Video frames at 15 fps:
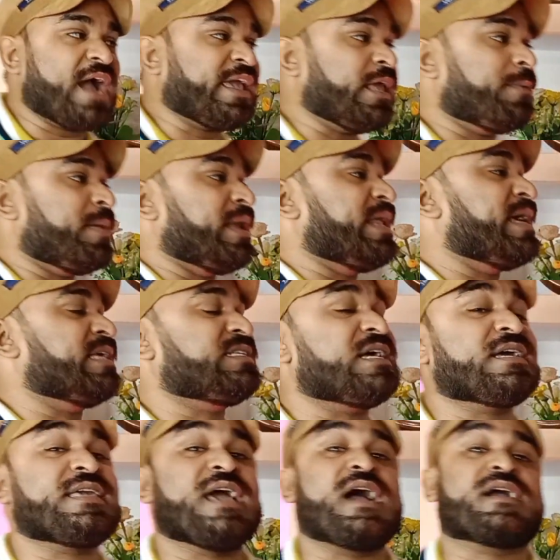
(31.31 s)
आखिर मैंने
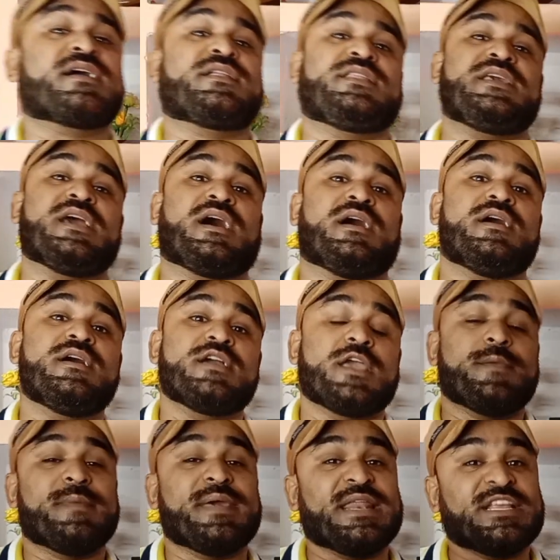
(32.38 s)
ऐसा क्या कर दिया
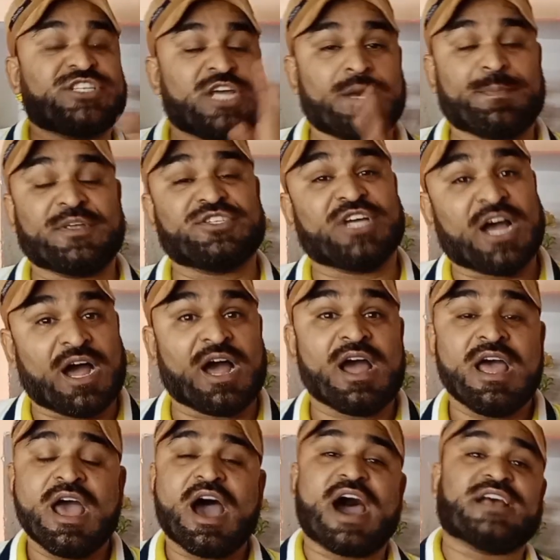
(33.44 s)
कि मेरे चैनल पर
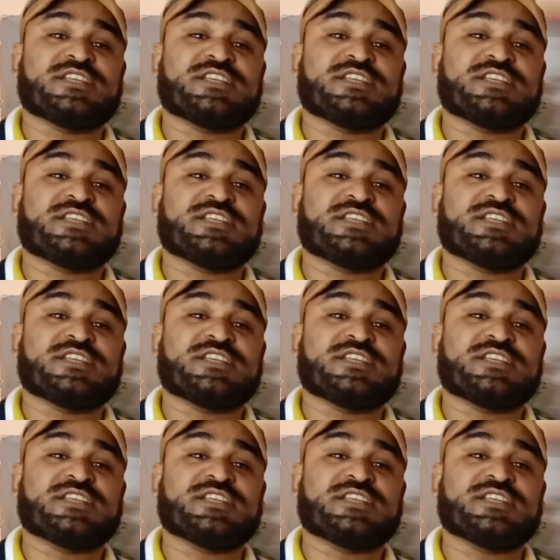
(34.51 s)
जहां